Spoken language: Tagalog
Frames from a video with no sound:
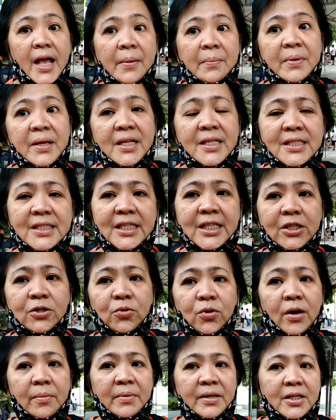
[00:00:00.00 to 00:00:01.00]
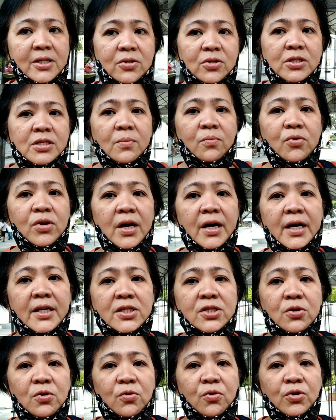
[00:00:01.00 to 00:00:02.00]
MECQ kami dito sa
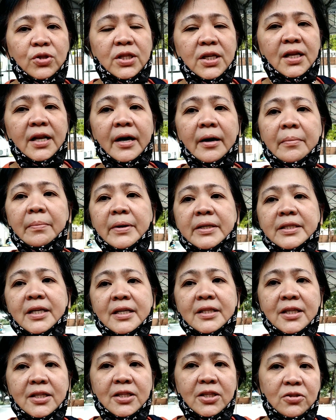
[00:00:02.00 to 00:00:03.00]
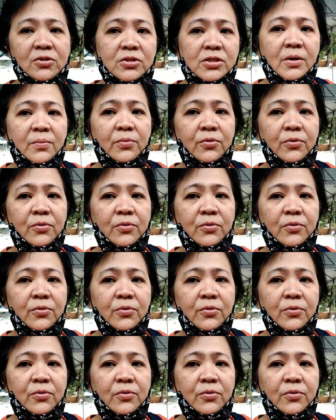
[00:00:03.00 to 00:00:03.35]
Bulacan. So konti lang ang pasyente dito sa